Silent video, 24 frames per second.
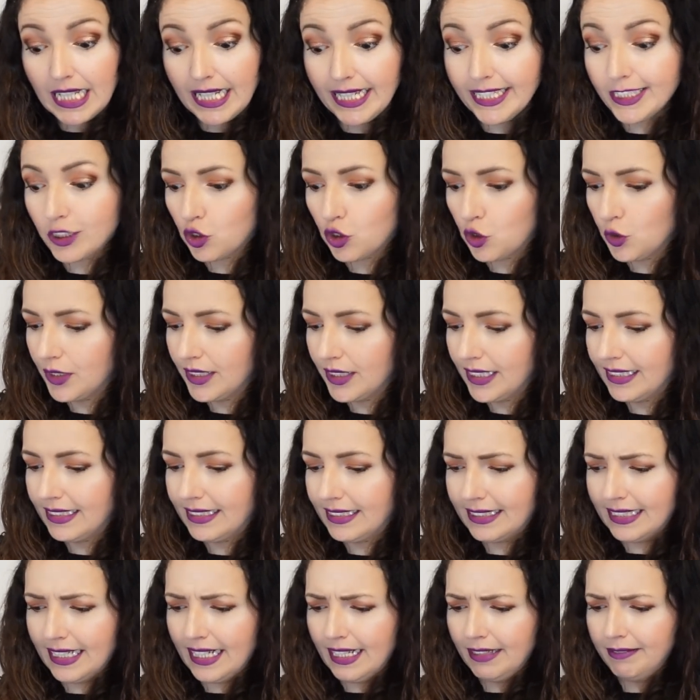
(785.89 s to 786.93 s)
Est-ce que c'est
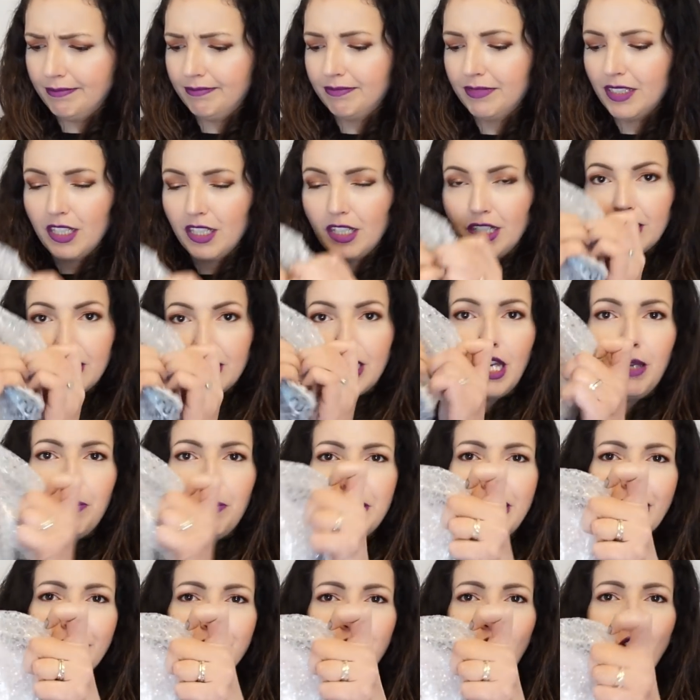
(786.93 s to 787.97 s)
ça
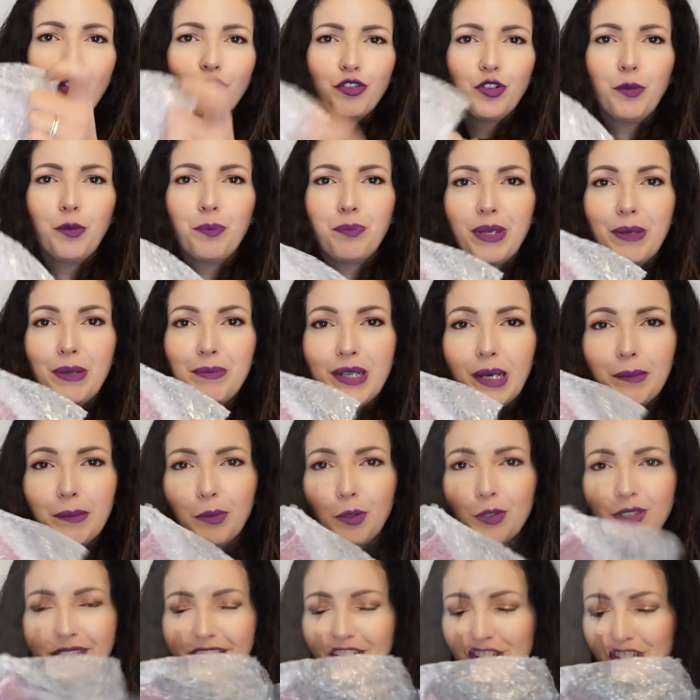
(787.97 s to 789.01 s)
Bien enveloppé, bien
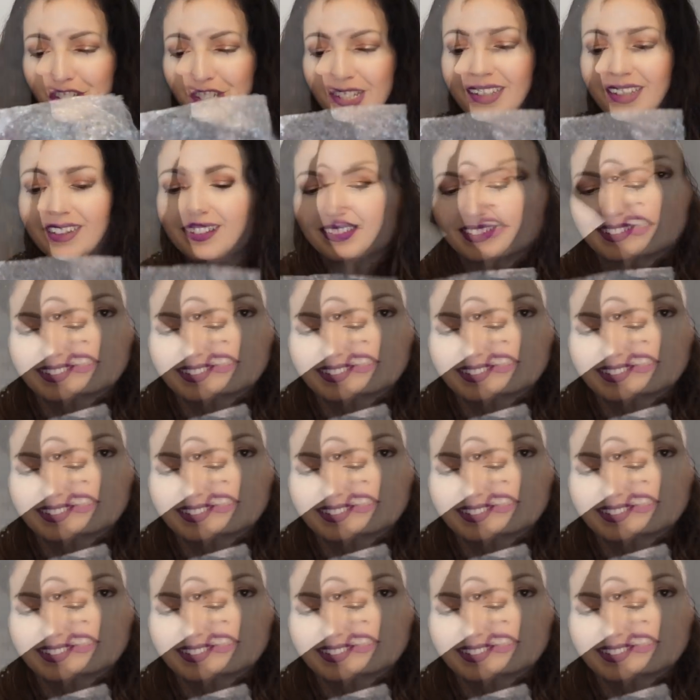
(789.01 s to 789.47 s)
protégé.